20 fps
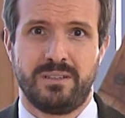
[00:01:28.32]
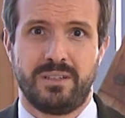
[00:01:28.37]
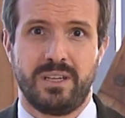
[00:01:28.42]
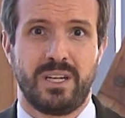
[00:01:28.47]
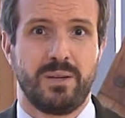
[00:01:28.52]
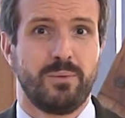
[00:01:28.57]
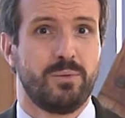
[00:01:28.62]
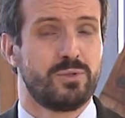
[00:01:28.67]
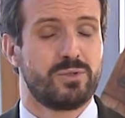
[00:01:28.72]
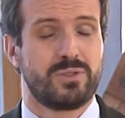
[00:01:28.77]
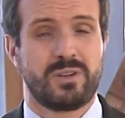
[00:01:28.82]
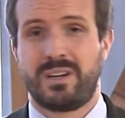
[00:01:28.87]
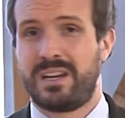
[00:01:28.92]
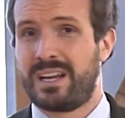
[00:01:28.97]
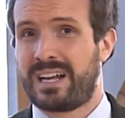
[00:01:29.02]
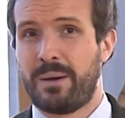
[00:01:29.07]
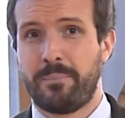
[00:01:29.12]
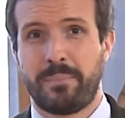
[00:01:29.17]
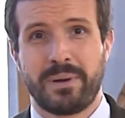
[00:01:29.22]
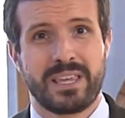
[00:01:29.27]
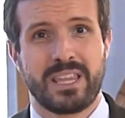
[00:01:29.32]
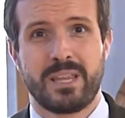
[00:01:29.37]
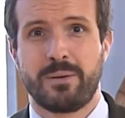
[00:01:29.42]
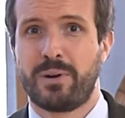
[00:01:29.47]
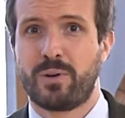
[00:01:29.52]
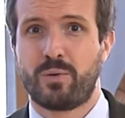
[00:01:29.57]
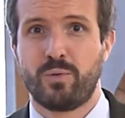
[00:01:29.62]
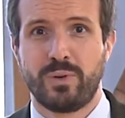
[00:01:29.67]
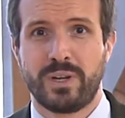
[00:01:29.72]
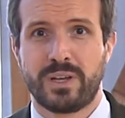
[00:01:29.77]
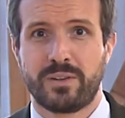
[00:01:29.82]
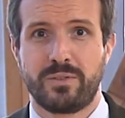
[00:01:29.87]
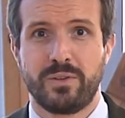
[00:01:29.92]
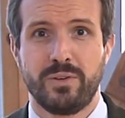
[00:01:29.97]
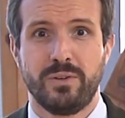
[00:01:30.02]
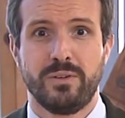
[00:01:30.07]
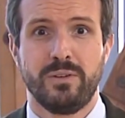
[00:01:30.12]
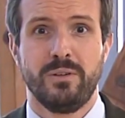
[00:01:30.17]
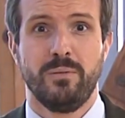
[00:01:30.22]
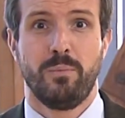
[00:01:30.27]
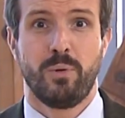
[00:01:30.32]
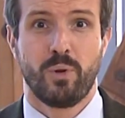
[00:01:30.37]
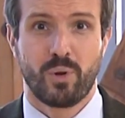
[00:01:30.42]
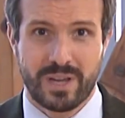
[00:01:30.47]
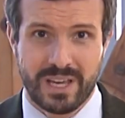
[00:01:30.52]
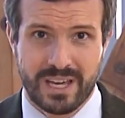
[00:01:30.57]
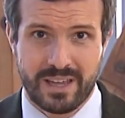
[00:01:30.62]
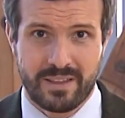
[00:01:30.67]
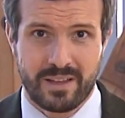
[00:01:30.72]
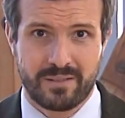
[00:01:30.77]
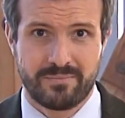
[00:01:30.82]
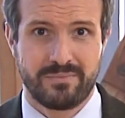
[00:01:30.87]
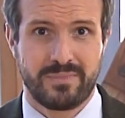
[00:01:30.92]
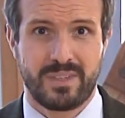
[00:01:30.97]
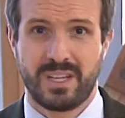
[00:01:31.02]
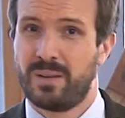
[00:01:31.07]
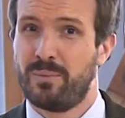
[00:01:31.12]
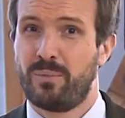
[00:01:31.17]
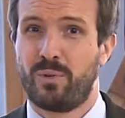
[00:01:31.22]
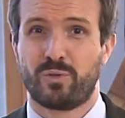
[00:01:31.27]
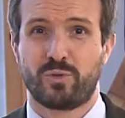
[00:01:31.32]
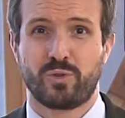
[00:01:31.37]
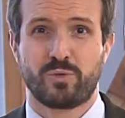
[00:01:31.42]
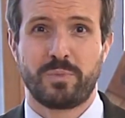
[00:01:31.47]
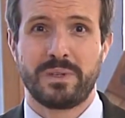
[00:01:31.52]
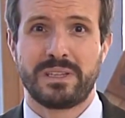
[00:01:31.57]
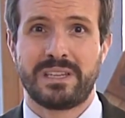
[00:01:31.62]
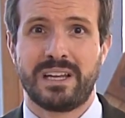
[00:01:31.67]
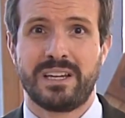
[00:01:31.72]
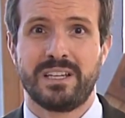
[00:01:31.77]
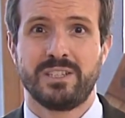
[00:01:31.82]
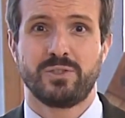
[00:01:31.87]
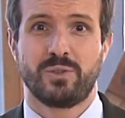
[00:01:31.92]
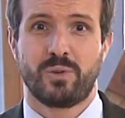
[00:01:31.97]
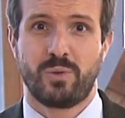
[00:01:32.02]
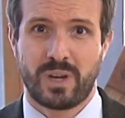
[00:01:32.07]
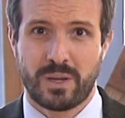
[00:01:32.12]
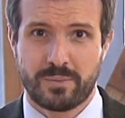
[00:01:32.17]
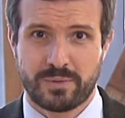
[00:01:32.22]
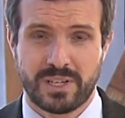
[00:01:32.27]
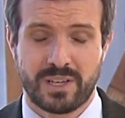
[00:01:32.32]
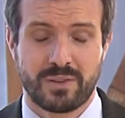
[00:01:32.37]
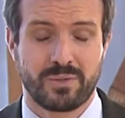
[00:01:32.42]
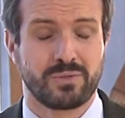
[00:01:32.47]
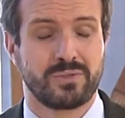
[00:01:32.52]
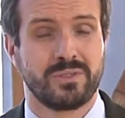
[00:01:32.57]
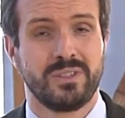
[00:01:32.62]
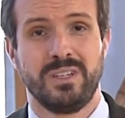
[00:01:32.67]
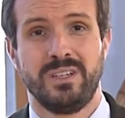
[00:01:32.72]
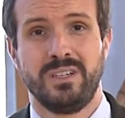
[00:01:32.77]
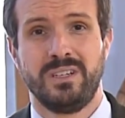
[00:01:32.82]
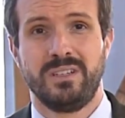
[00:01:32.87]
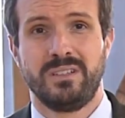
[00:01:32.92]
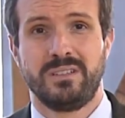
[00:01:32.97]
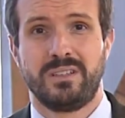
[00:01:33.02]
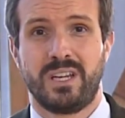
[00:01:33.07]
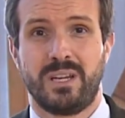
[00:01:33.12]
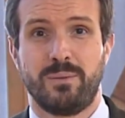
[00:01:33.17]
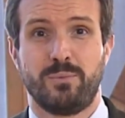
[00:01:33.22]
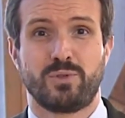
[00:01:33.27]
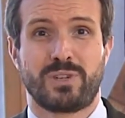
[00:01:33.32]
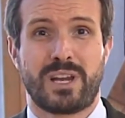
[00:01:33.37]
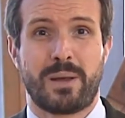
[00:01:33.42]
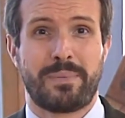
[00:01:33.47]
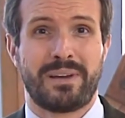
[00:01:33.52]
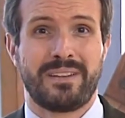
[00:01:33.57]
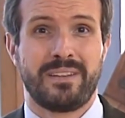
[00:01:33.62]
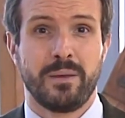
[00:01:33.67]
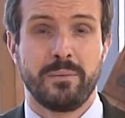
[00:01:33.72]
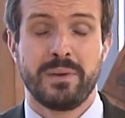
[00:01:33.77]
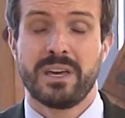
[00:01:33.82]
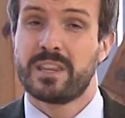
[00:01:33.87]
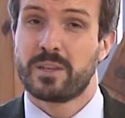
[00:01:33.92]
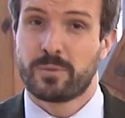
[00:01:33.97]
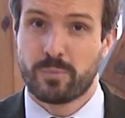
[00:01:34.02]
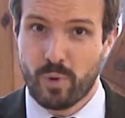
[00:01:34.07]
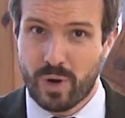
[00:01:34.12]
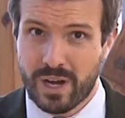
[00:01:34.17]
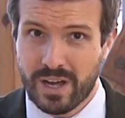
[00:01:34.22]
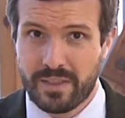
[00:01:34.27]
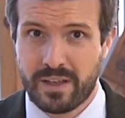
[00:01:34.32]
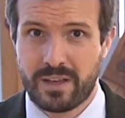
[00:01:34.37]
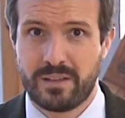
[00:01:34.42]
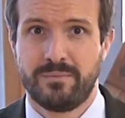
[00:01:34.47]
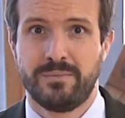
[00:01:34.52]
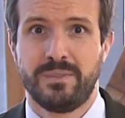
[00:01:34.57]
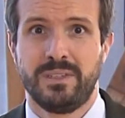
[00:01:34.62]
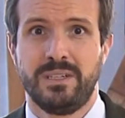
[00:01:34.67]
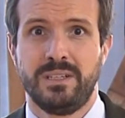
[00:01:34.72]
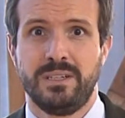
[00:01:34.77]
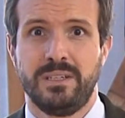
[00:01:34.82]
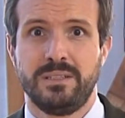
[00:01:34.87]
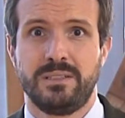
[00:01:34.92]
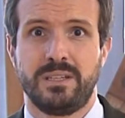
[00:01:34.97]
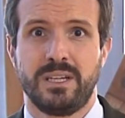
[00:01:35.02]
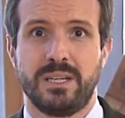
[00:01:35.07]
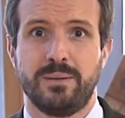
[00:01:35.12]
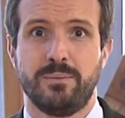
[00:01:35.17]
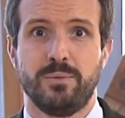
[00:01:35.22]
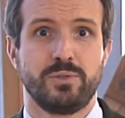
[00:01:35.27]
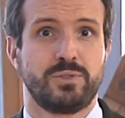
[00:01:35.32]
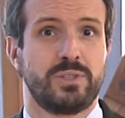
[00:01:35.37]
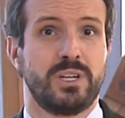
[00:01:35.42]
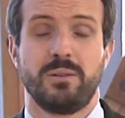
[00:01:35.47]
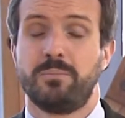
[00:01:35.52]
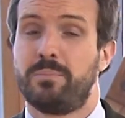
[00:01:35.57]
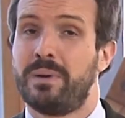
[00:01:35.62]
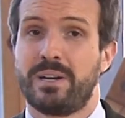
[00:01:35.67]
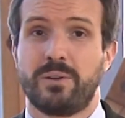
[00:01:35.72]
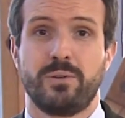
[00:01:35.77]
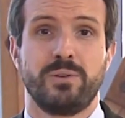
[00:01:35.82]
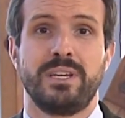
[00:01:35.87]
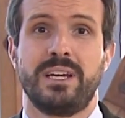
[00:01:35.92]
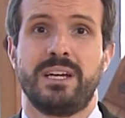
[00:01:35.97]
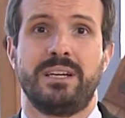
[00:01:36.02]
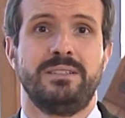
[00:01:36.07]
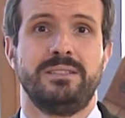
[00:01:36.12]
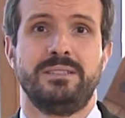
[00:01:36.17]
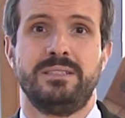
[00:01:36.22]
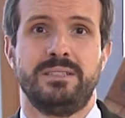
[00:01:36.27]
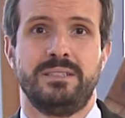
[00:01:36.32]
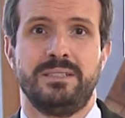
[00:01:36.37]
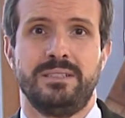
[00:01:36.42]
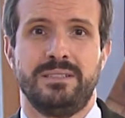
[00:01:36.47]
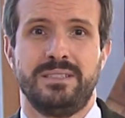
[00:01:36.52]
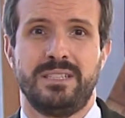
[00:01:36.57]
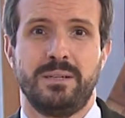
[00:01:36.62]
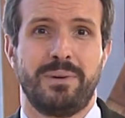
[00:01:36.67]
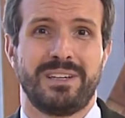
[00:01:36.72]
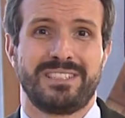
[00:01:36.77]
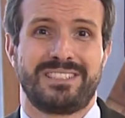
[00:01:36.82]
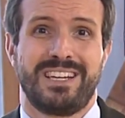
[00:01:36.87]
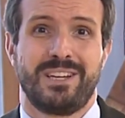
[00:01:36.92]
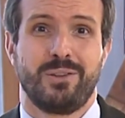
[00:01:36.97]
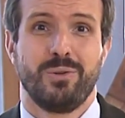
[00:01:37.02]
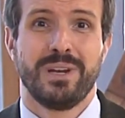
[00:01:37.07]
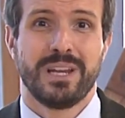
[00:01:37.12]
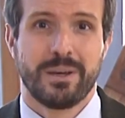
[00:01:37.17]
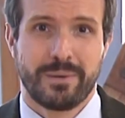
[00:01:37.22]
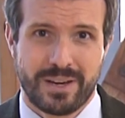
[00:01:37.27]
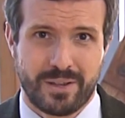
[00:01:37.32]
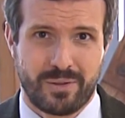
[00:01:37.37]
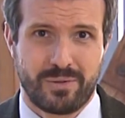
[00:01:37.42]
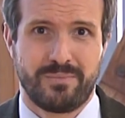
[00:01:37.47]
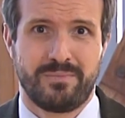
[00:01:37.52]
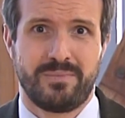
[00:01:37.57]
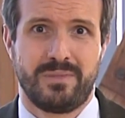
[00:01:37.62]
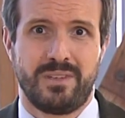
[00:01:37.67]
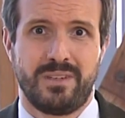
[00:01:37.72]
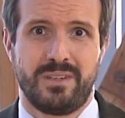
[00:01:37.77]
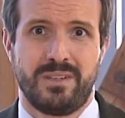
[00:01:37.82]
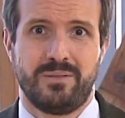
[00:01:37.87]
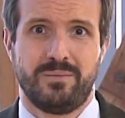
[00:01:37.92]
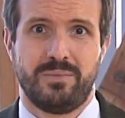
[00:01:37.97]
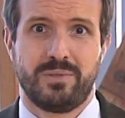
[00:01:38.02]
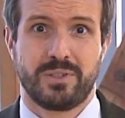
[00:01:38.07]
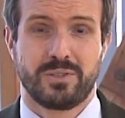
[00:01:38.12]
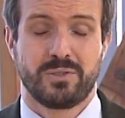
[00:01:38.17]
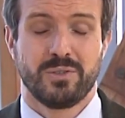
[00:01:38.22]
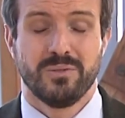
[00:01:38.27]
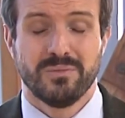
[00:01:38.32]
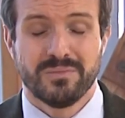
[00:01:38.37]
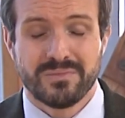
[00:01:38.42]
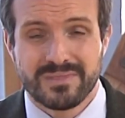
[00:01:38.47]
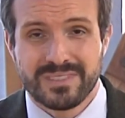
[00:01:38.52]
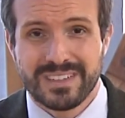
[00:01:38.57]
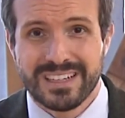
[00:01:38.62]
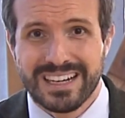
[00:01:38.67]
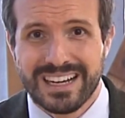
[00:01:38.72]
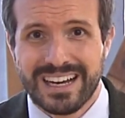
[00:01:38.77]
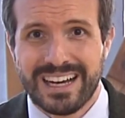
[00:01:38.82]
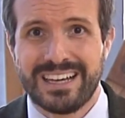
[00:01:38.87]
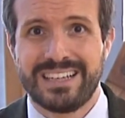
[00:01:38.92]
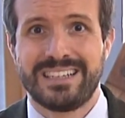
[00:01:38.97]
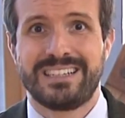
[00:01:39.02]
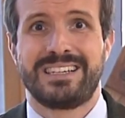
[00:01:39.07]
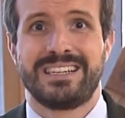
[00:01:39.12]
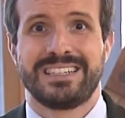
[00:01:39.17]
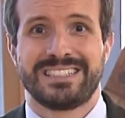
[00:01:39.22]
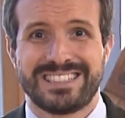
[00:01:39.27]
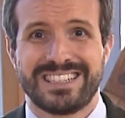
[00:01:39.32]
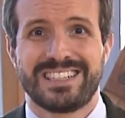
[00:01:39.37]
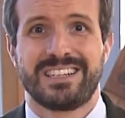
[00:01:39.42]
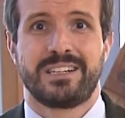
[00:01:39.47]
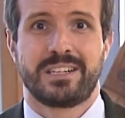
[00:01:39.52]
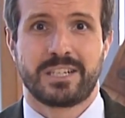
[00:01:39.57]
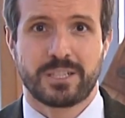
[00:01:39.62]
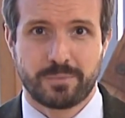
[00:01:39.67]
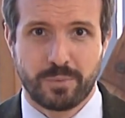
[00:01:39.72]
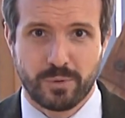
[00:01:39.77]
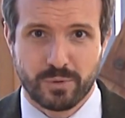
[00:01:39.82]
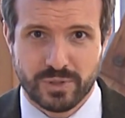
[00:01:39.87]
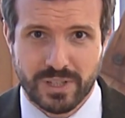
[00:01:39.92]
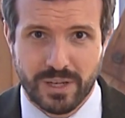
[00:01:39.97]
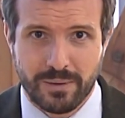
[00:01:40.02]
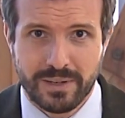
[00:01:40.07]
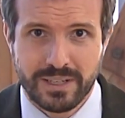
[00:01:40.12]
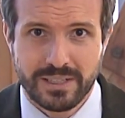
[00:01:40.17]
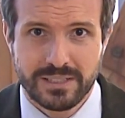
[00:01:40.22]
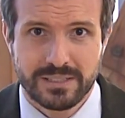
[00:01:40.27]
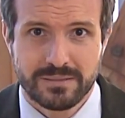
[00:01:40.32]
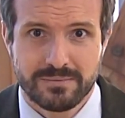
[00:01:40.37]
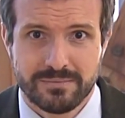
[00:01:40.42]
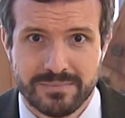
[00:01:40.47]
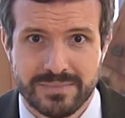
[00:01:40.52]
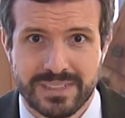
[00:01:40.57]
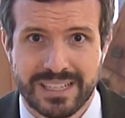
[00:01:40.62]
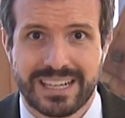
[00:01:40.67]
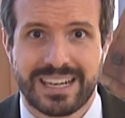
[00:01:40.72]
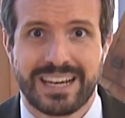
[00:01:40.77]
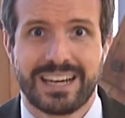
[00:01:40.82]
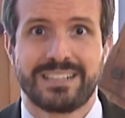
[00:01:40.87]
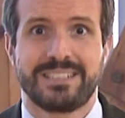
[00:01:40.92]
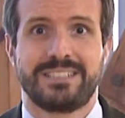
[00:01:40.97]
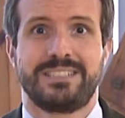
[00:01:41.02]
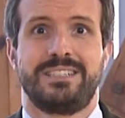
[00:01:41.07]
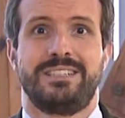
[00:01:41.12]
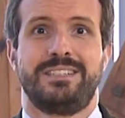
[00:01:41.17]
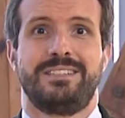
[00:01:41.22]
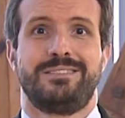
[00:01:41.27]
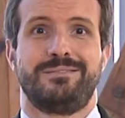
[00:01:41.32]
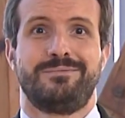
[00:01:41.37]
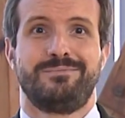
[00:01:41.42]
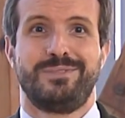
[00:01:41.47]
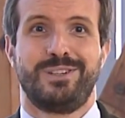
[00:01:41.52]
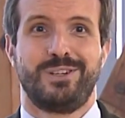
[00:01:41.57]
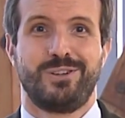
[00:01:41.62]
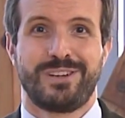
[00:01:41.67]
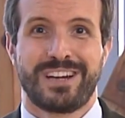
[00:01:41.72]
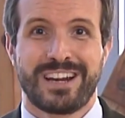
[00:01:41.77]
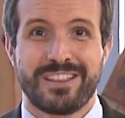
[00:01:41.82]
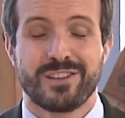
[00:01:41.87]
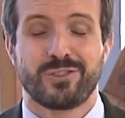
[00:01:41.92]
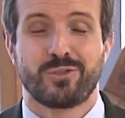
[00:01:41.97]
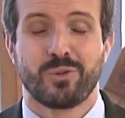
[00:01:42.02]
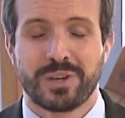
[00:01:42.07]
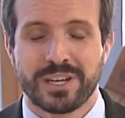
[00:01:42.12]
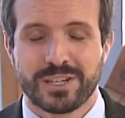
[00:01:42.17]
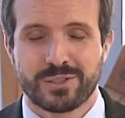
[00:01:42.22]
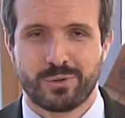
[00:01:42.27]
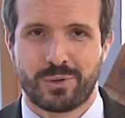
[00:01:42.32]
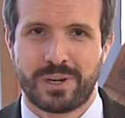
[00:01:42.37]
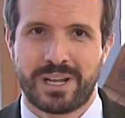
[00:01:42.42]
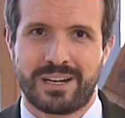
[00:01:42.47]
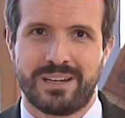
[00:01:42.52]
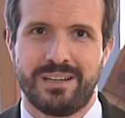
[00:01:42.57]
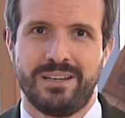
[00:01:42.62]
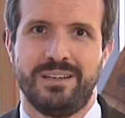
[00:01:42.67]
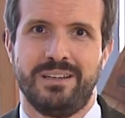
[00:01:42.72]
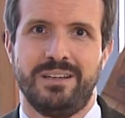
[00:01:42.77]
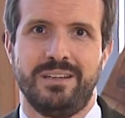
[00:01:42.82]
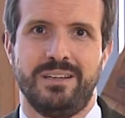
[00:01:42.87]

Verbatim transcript: Tenemos la campaña de vacunación bloqueada, tenemos los hospitales colapsados, tenemos la pandemia desbocada y tenemos el paro ya demasiado elevado. Por eso hay que ser responsables, dejarse del rédito electoral